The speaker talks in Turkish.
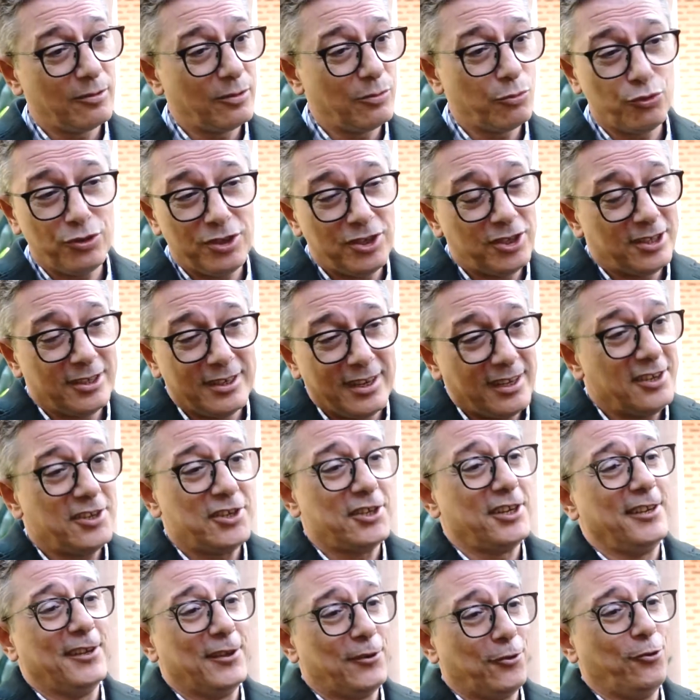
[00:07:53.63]
bu işi ne
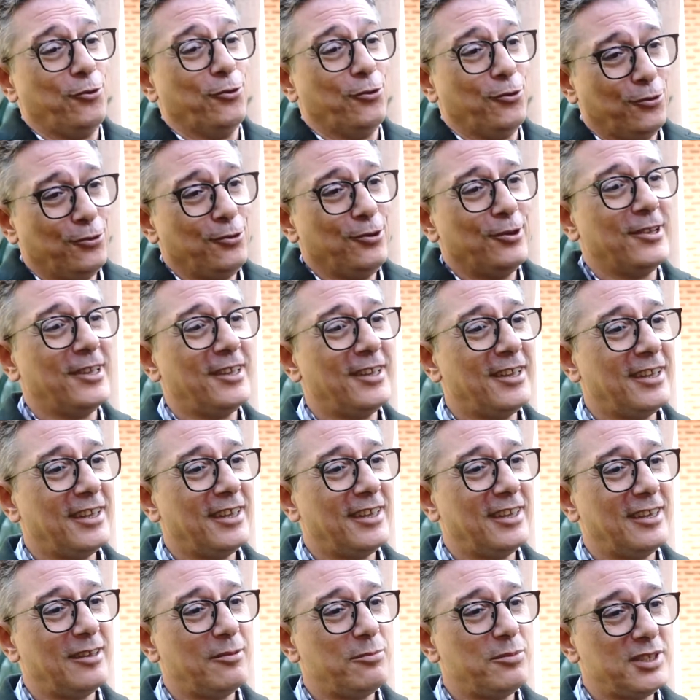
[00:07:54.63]
işe yarıyoryu
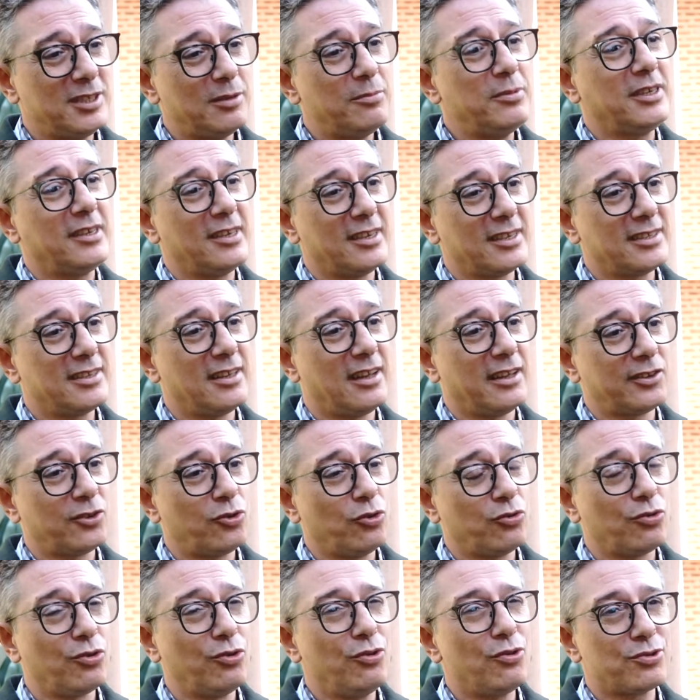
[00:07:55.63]
e, ee, bize bir kez daha
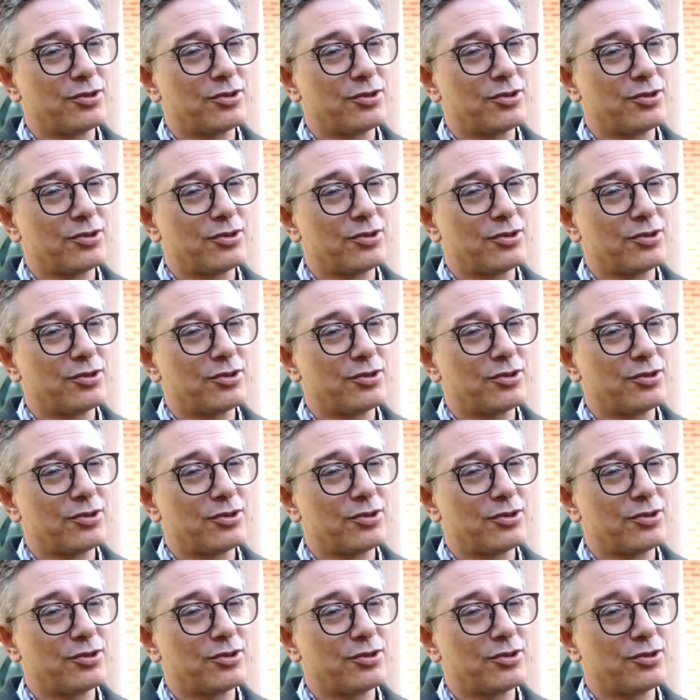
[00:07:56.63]
hatırlatıyor.